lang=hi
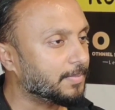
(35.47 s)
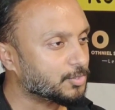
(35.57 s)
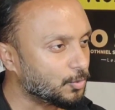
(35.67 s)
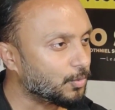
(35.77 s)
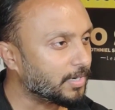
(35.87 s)

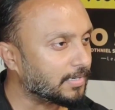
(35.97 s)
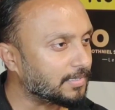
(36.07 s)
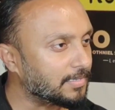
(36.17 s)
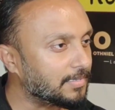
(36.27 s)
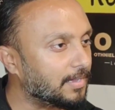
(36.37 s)
बच्चों को
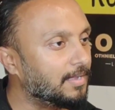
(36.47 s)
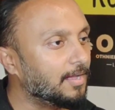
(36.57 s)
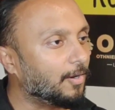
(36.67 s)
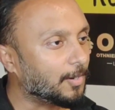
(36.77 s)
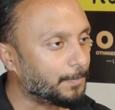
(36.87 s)
इकट्ठा किया
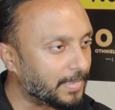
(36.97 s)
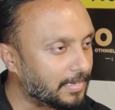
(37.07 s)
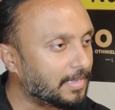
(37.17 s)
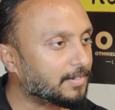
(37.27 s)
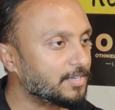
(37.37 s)
और
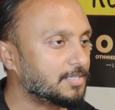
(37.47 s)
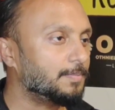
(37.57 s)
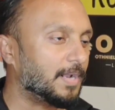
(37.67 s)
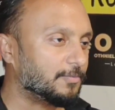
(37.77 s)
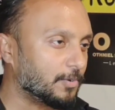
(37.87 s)
पहला
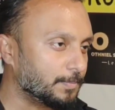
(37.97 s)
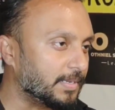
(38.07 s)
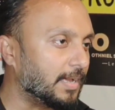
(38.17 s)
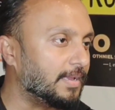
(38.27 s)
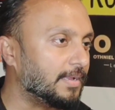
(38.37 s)
क्रिश्चियन प्लेटफॉर्म
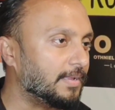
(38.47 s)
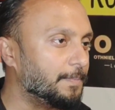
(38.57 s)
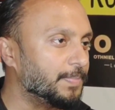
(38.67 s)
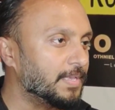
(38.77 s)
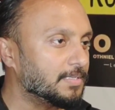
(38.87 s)
बनाया है